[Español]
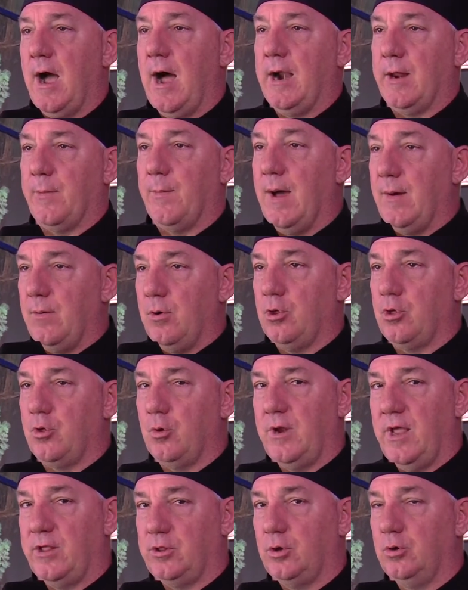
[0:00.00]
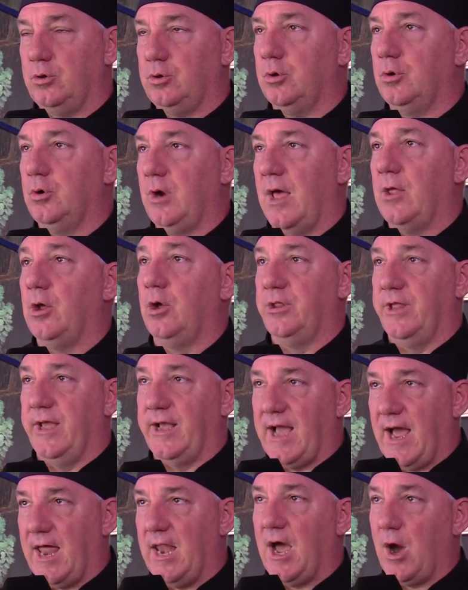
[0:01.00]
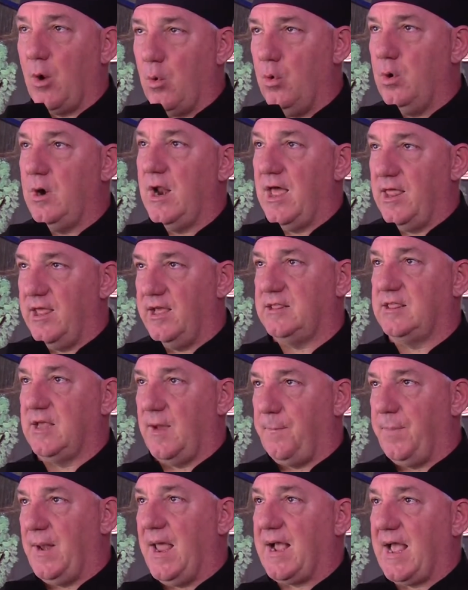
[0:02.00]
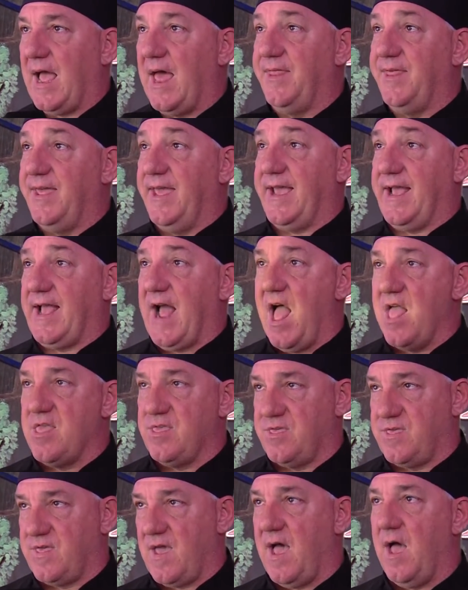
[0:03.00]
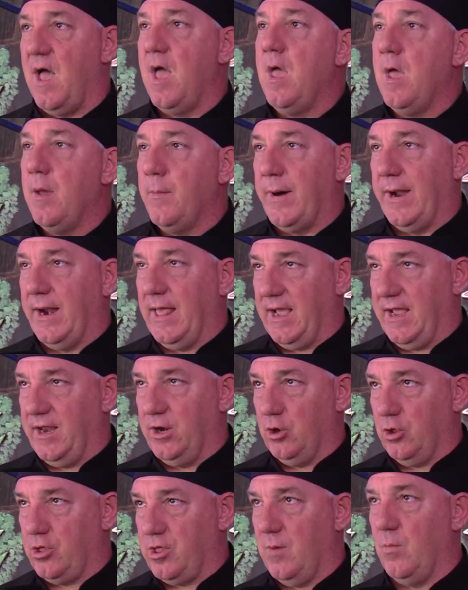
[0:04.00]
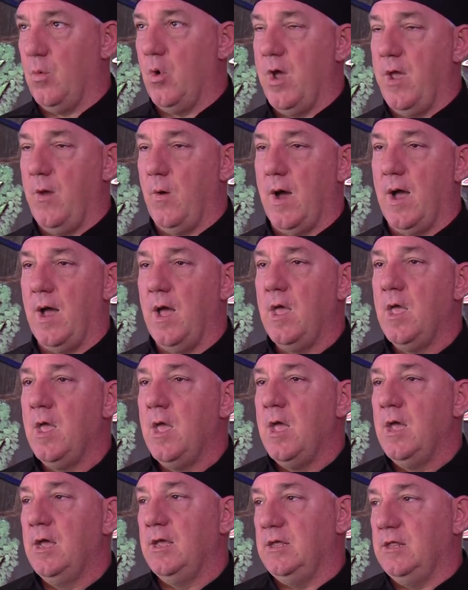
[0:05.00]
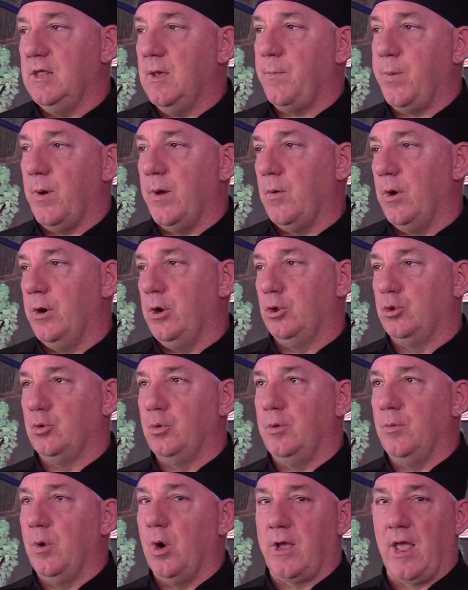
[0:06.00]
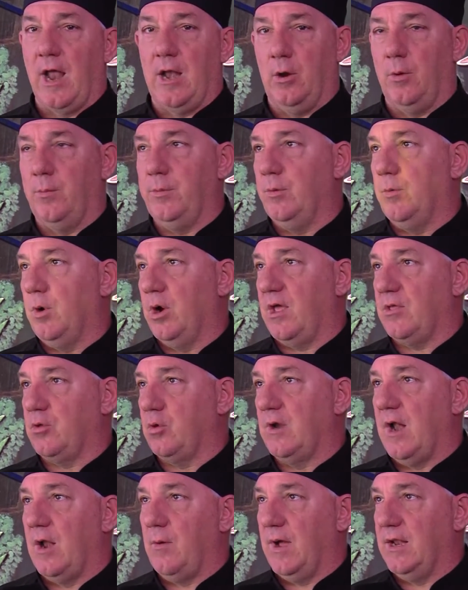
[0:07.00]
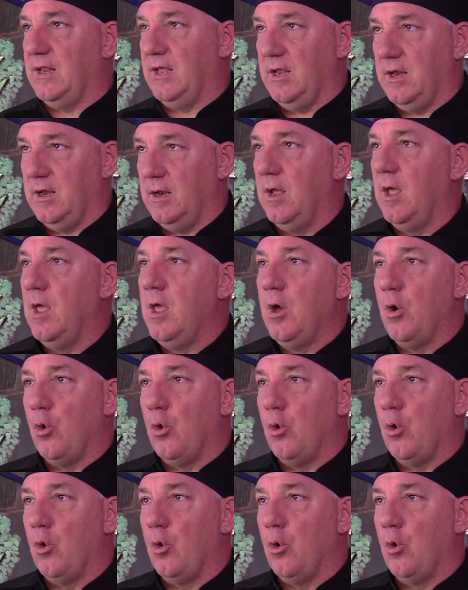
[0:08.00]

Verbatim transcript: armamos una estructura donde cada una de estas placas descansa para que no se mueva. Y después, bueno, tuvimos que, a lo mismo que hace un albañil,